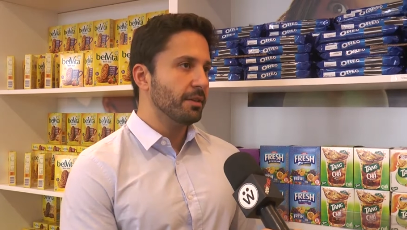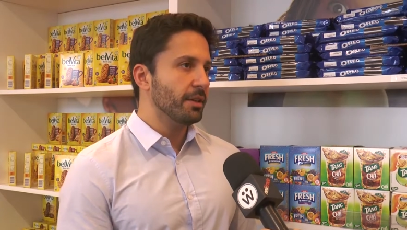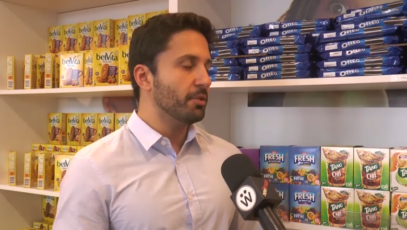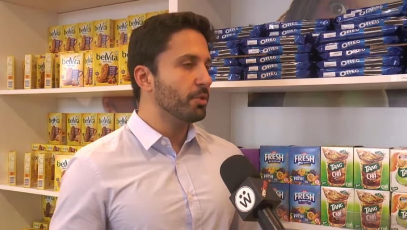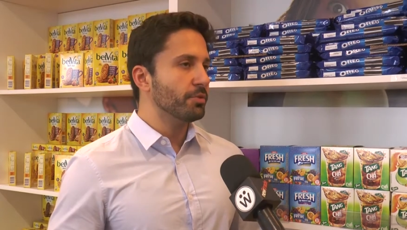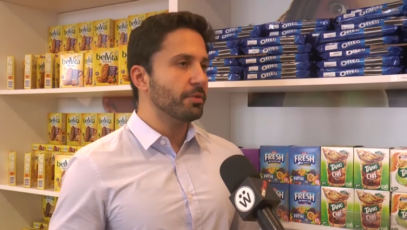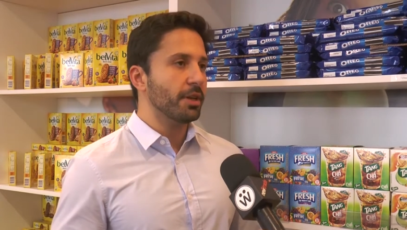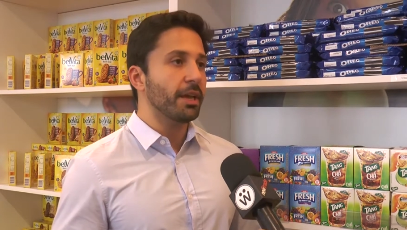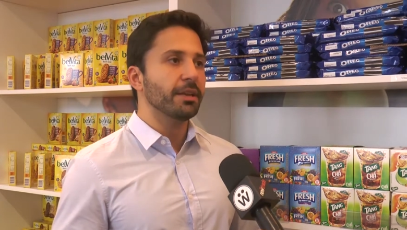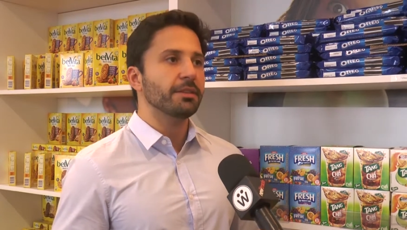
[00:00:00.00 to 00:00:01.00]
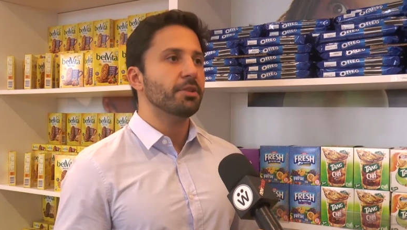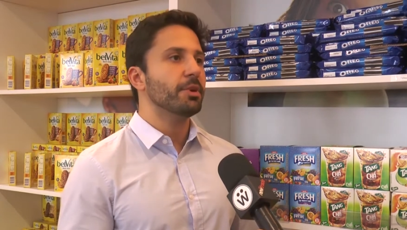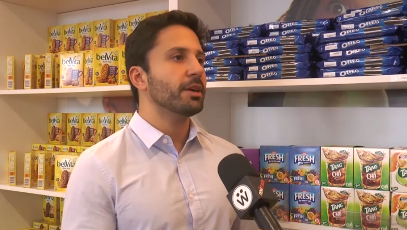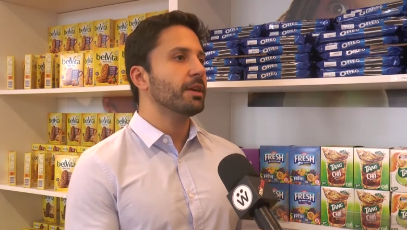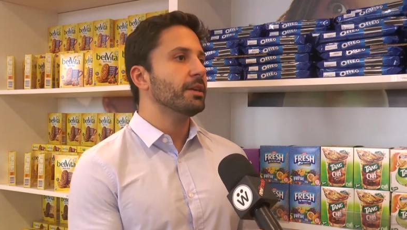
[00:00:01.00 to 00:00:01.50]
que é um produto que ainda tem
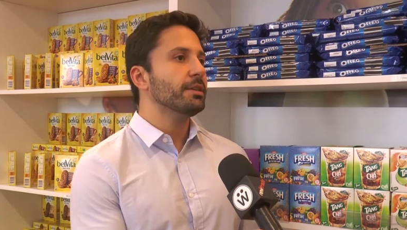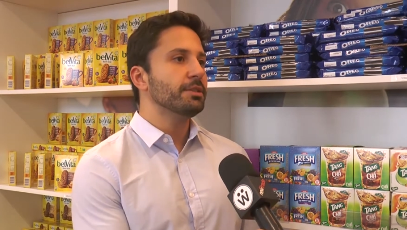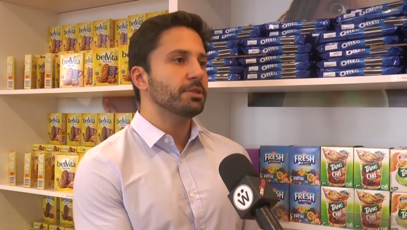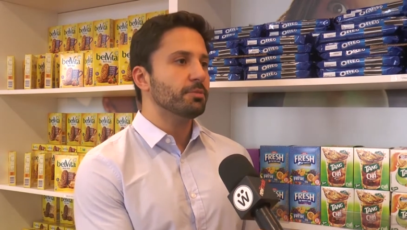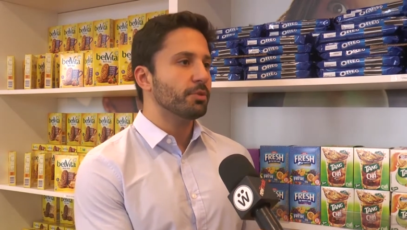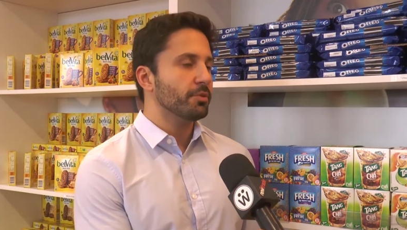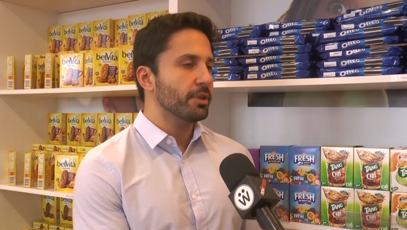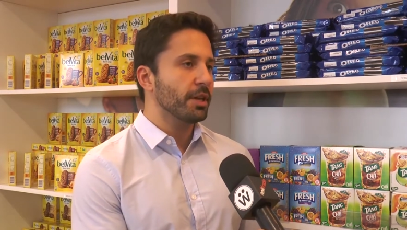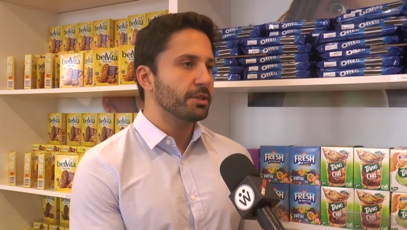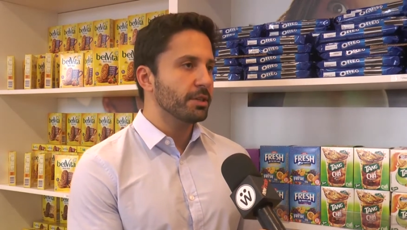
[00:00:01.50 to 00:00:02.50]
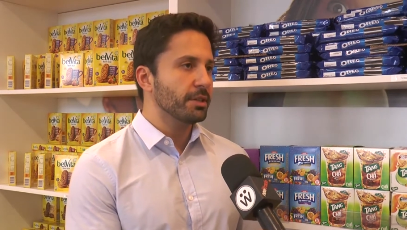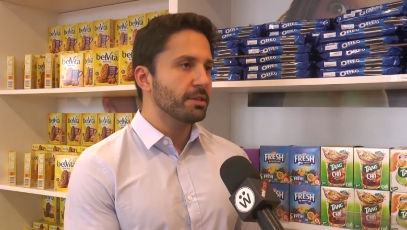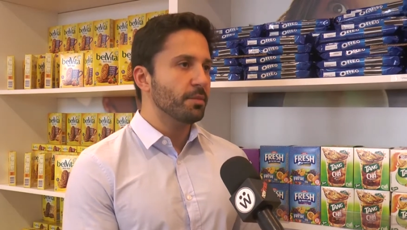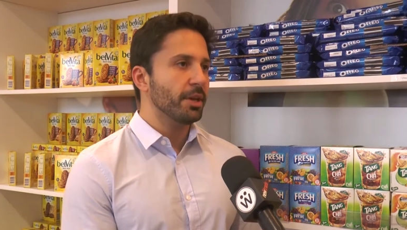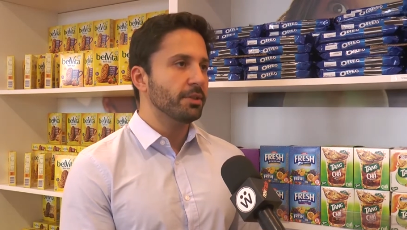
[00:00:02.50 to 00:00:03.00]
uma grande oportunidade de
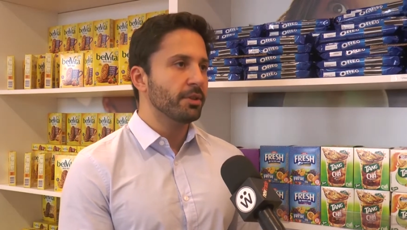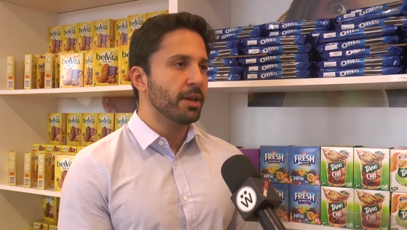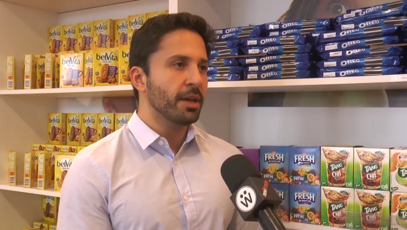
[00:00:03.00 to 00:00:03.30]
crescimento,